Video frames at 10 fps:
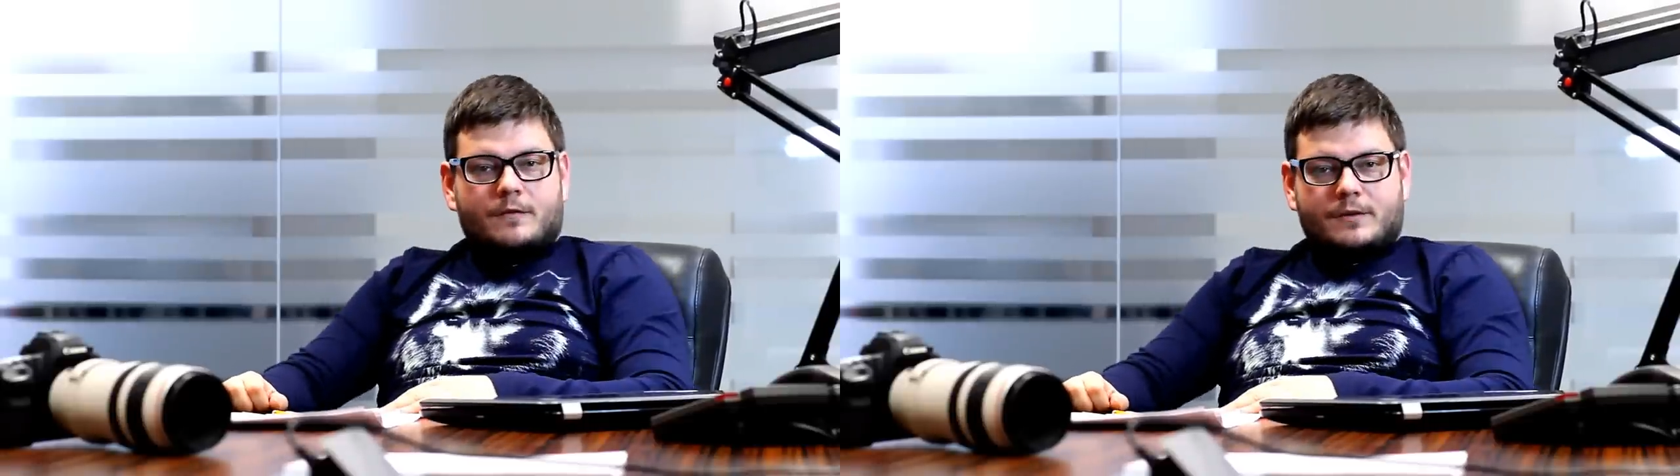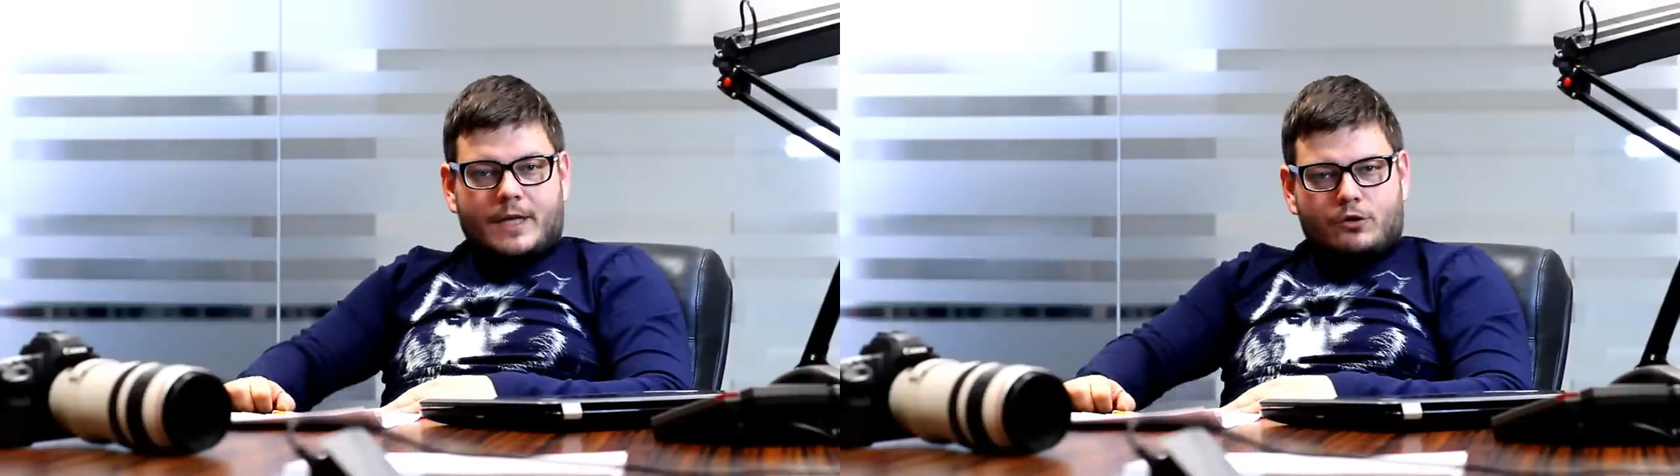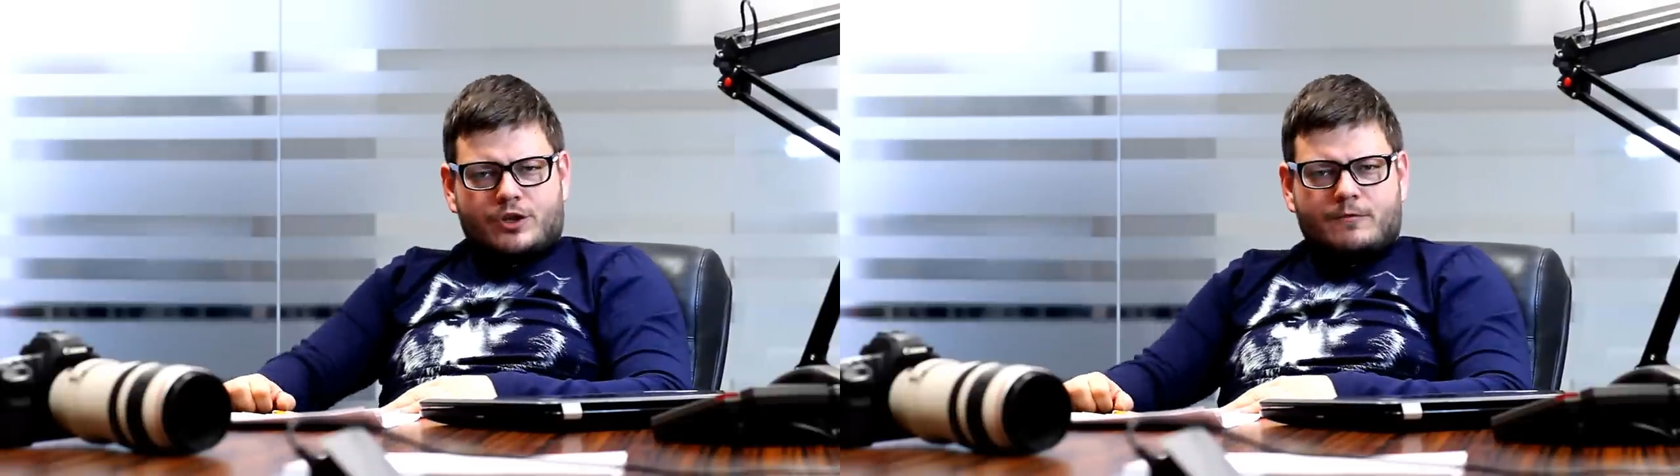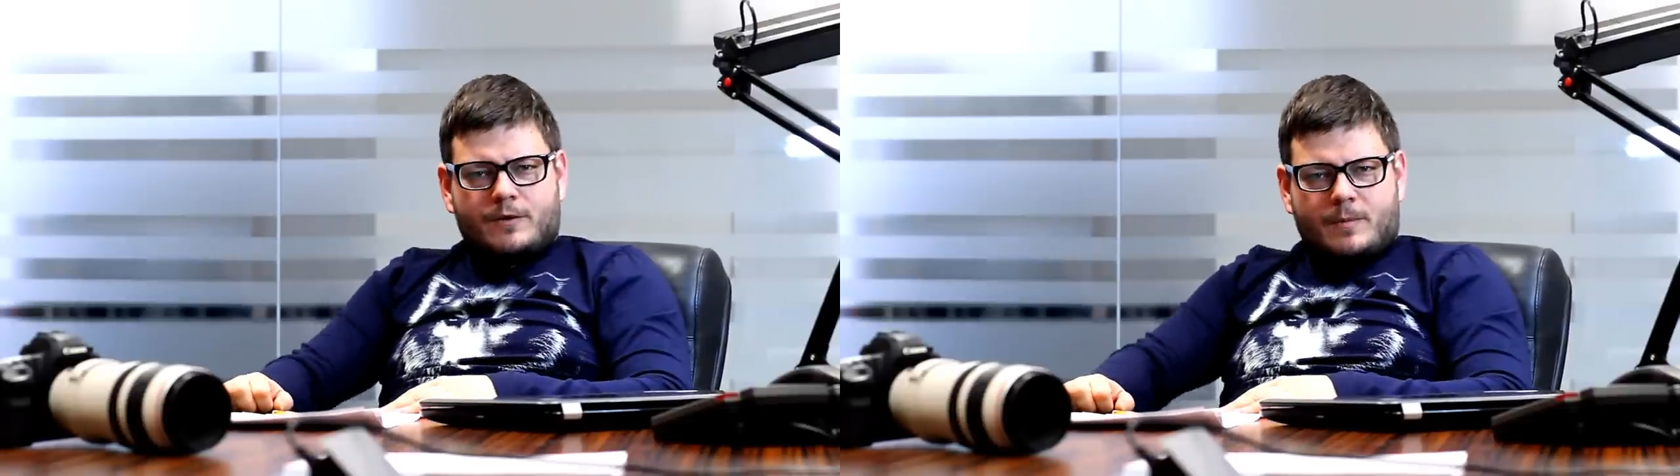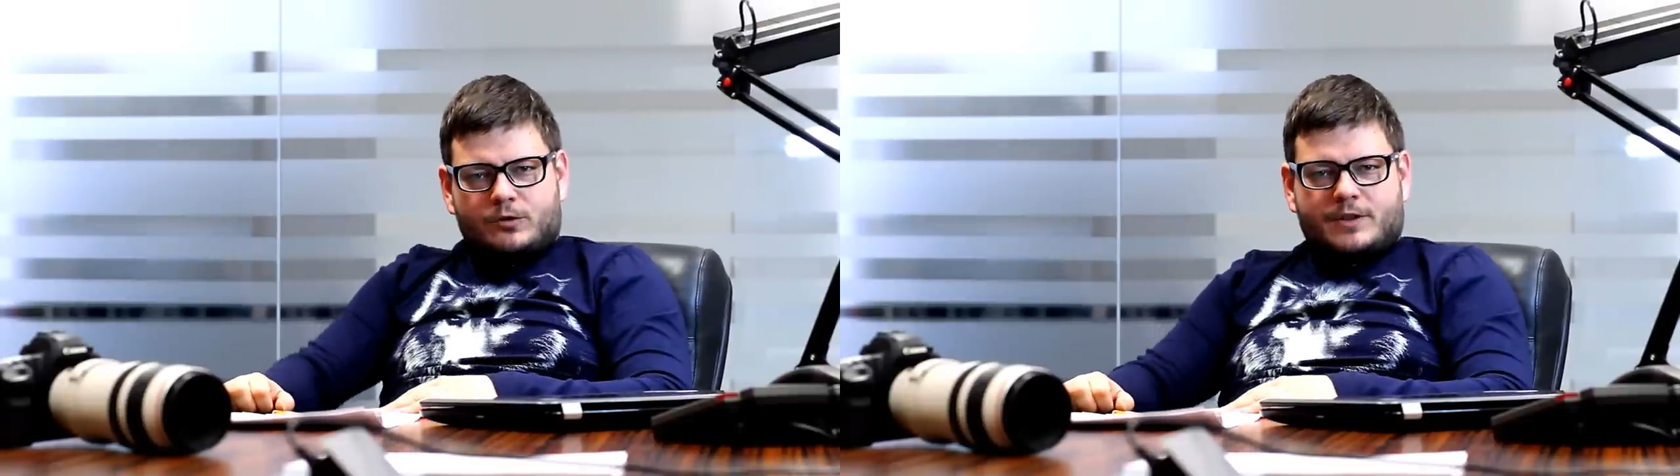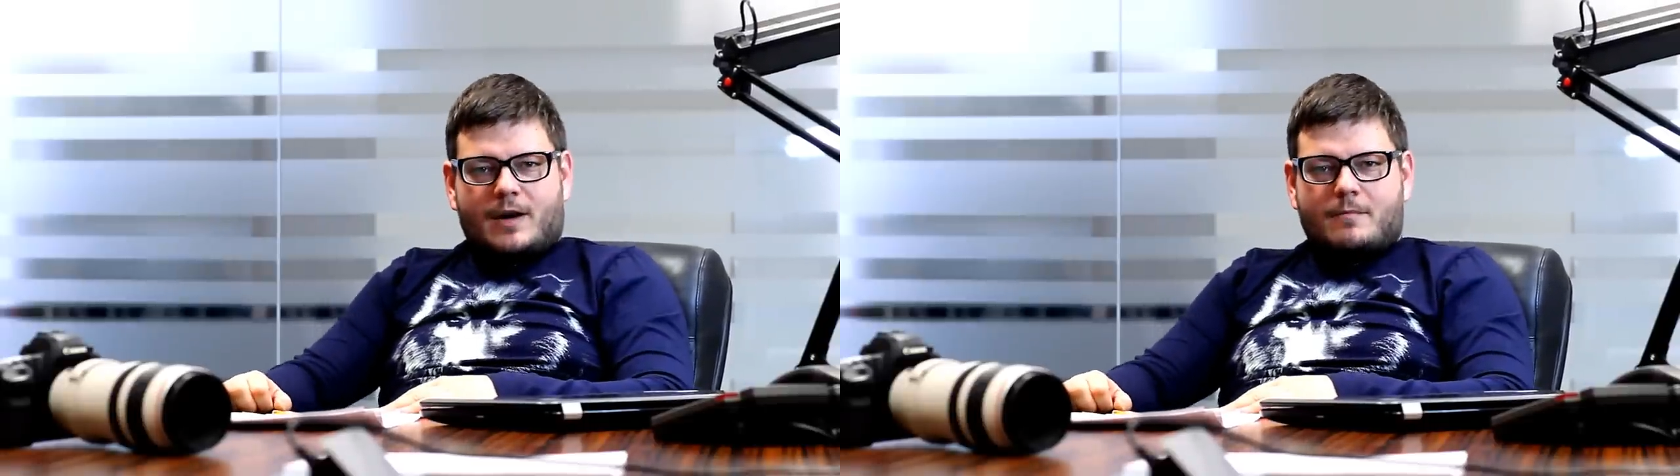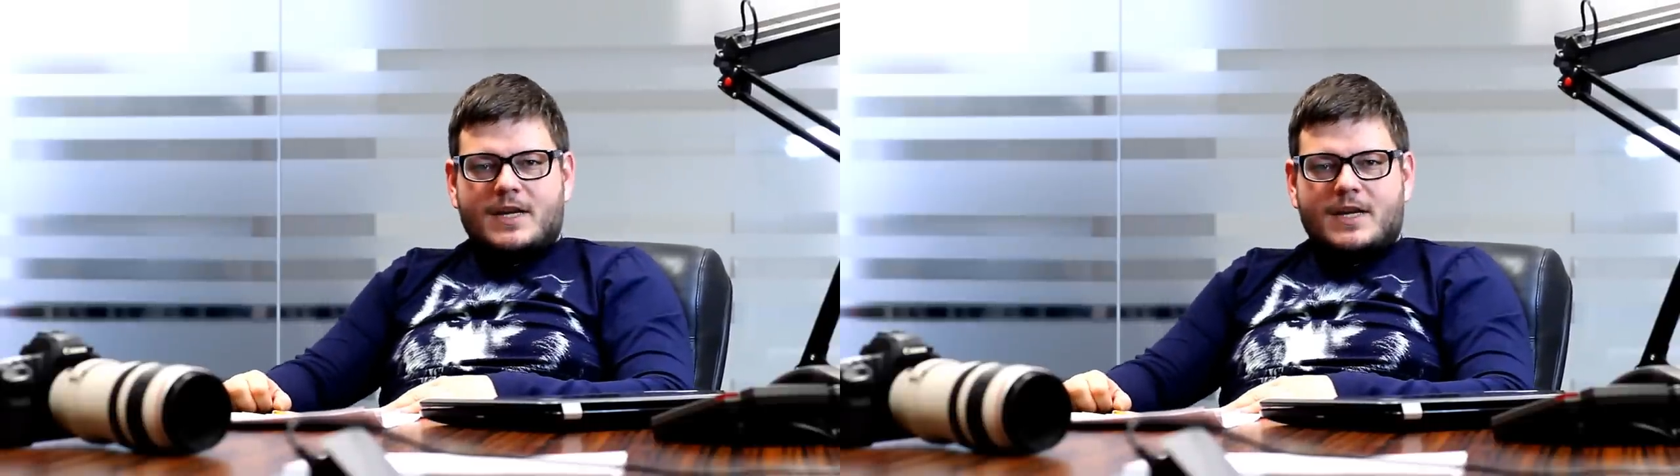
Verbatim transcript: В следующем выпуске